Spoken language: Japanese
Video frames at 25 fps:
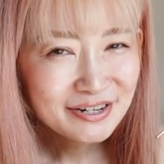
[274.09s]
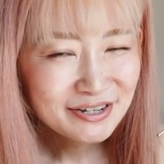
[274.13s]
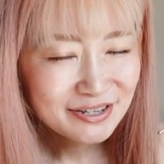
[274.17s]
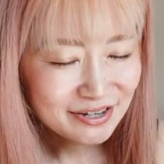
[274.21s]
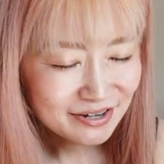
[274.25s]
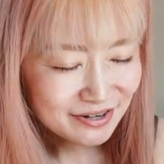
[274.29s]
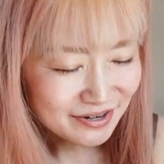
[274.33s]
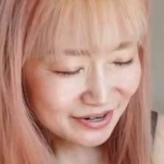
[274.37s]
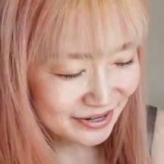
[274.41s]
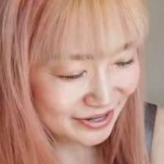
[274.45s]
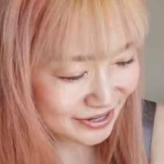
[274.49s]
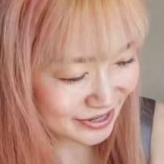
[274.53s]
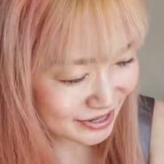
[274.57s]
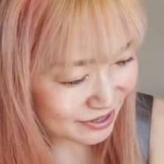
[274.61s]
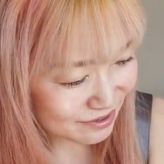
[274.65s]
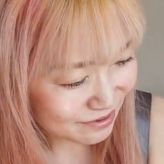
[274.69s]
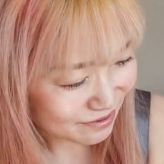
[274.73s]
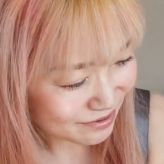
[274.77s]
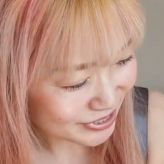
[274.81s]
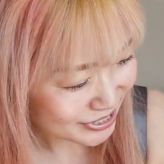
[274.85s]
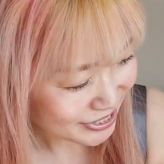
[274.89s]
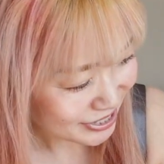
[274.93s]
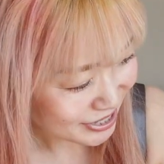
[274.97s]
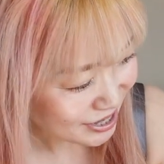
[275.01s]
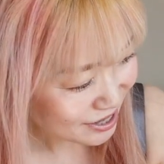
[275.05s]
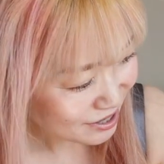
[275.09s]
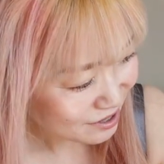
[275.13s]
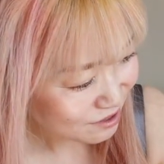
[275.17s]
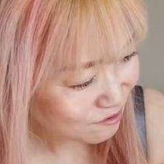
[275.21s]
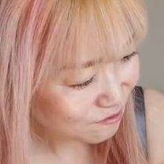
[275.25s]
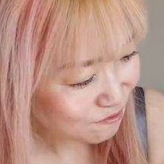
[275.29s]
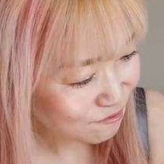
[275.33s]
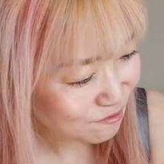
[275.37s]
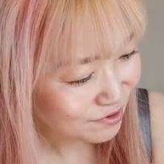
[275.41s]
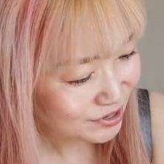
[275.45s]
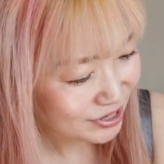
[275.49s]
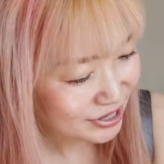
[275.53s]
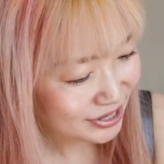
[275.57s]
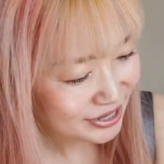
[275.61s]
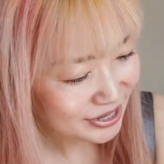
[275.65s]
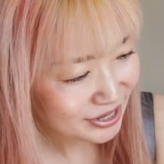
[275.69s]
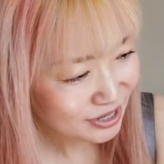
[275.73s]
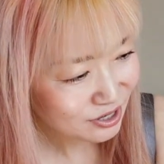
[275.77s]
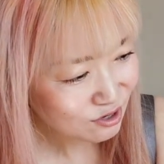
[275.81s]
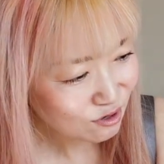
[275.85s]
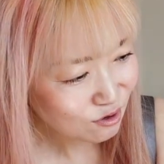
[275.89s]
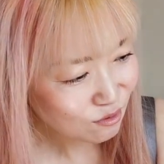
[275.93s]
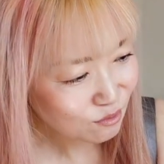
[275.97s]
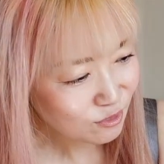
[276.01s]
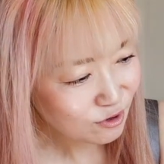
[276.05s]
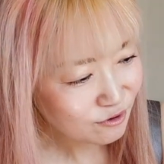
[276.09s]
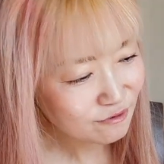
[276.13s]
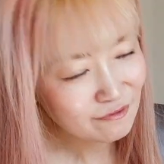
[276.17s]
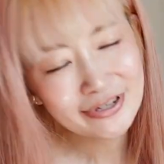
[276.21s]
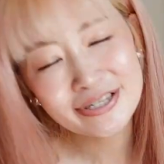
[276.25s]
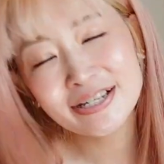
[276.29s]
だから逆にねすごいいいと思う。